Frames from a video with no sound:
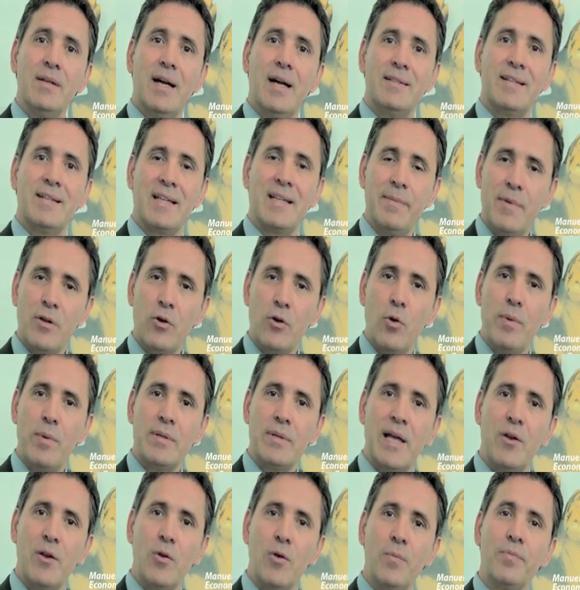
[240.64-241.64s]
Hasta aquí mi
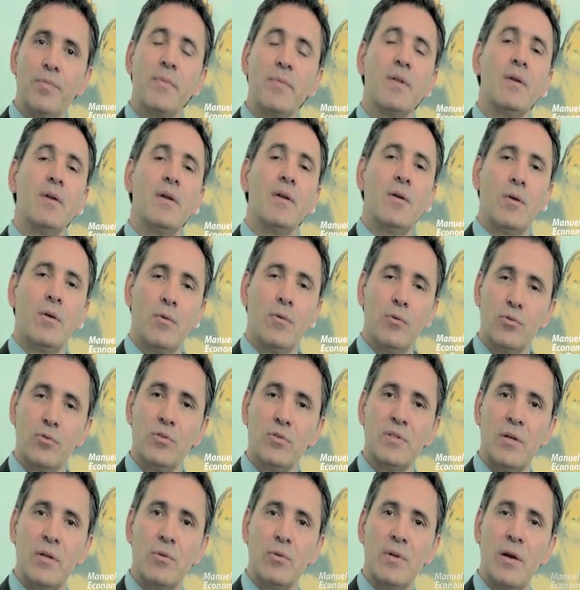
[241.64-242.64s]
comentario,
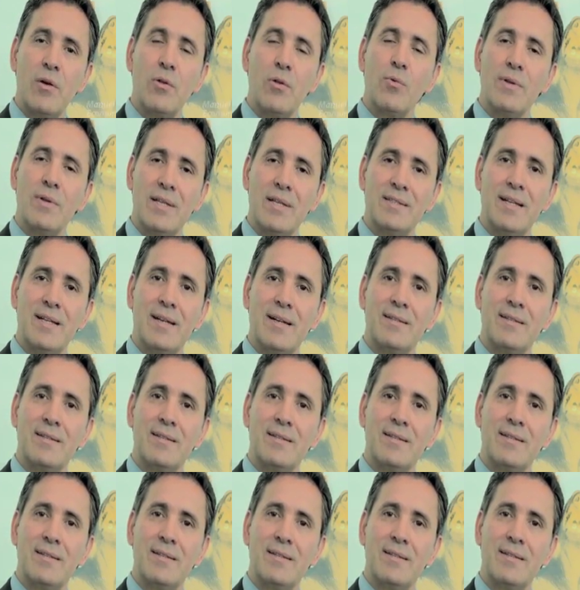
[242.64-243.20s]
gusto en saludarlo buenas